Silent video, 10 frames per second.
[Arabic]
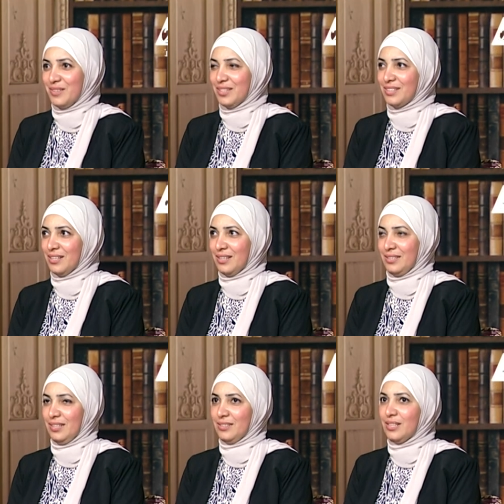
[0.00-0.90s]
ان انا
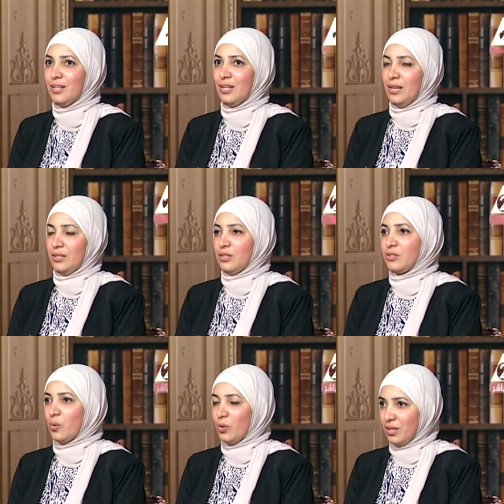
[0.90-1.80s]
يعني ان انا
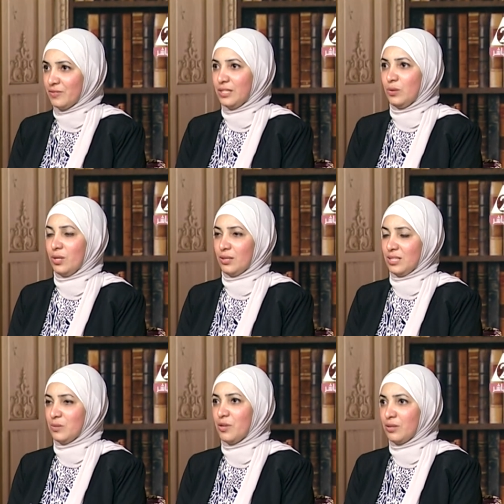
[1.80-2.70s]
اطور نفسي
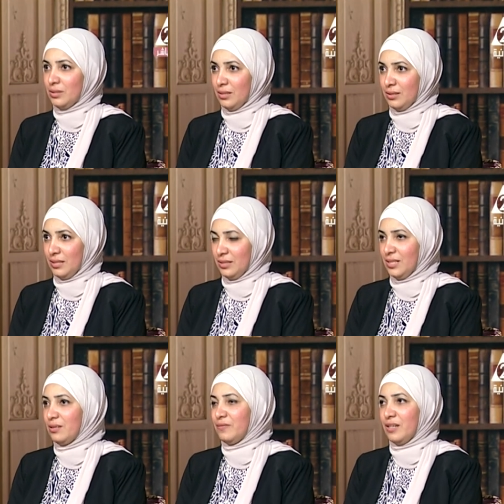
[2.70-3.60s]
واكتسب مهارات
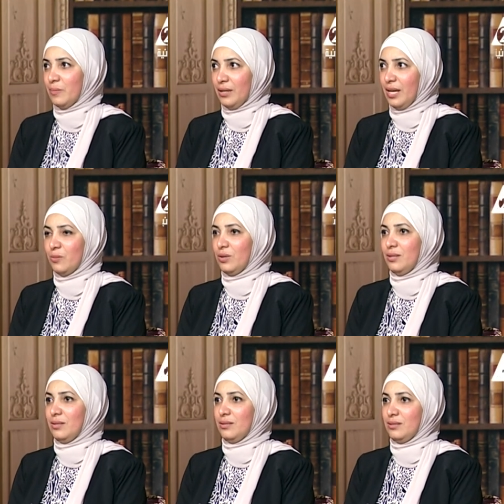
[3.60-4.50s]
كتير
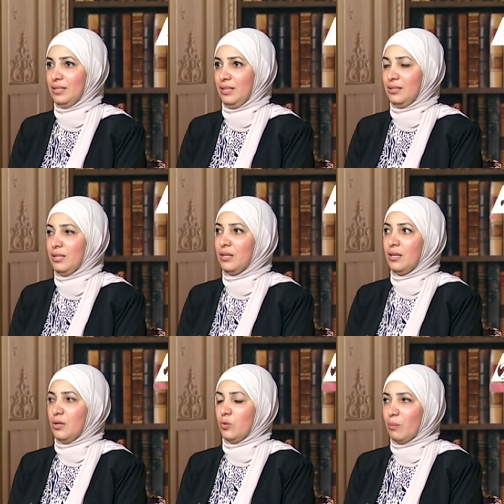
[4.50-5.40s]
فبحاول آه، يعني
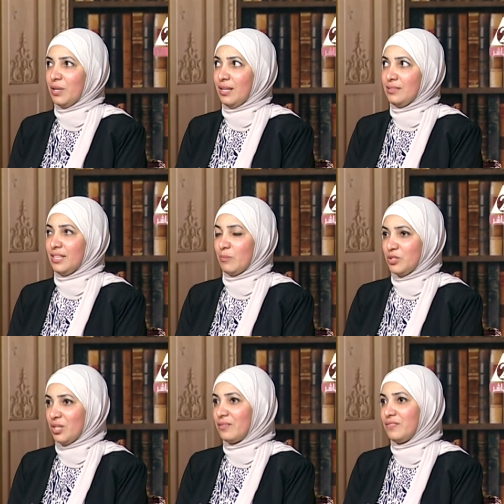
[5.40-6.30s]
مم. وكمان عندي
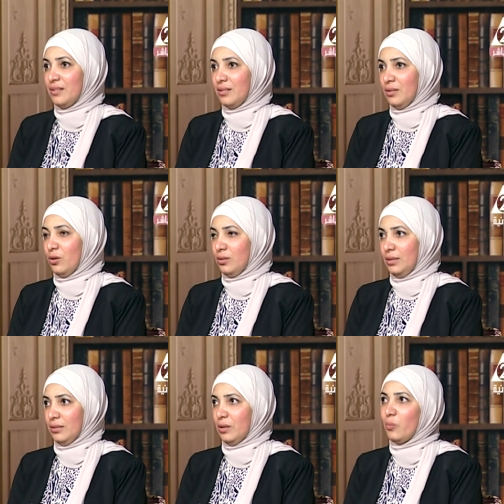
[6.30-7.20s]
كمان شغف
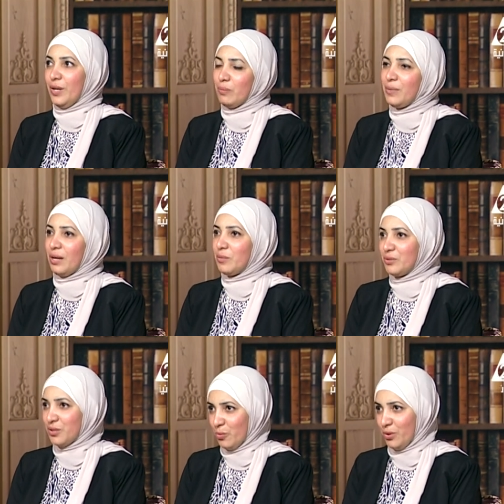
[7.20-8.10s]
يعني او بحب العمل
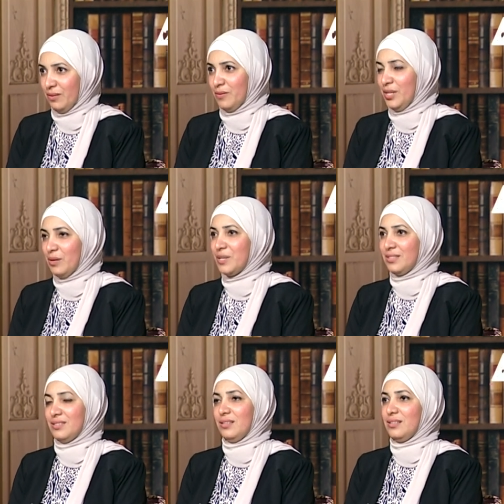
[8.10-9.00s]
التطوعي فبحب
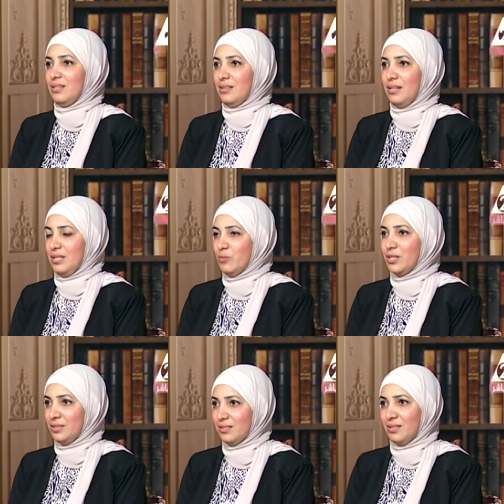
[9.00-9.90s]
انزل اي
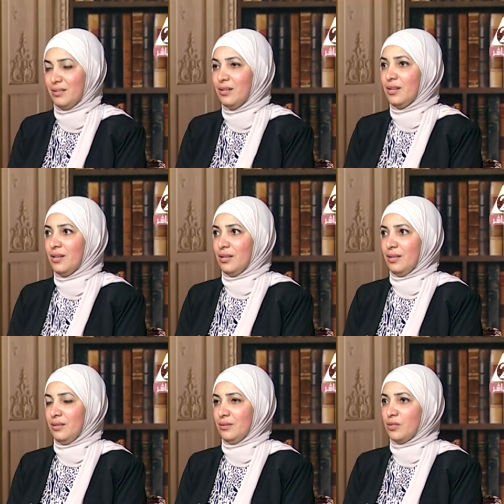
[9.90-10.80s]
مؤسسه
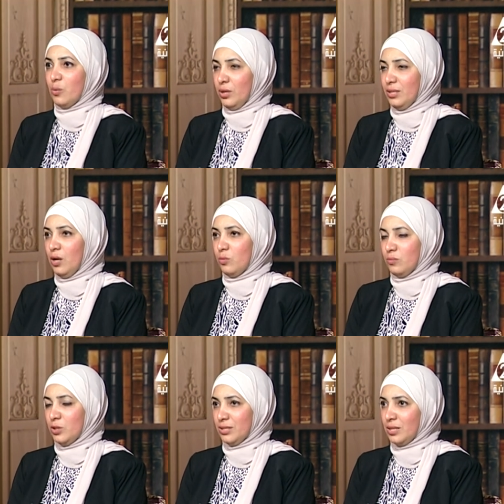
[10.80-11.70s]
تطوعيه او
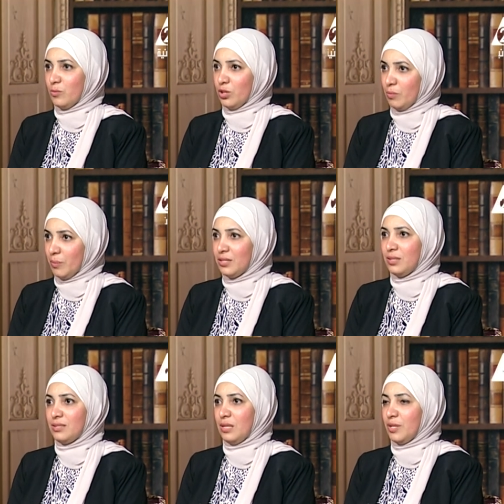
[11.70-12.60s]
مؤسسه مجتمع
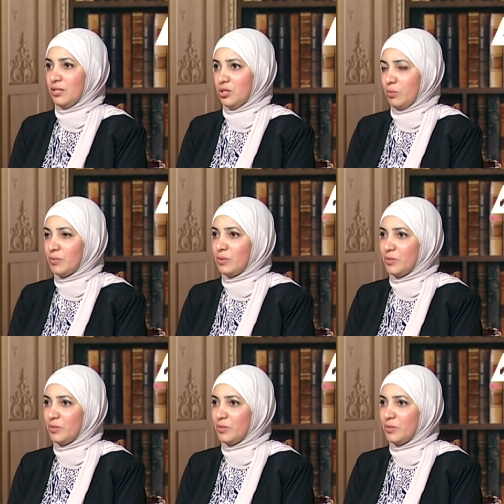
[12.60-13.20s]
مدني زي مجلس الشباب المصري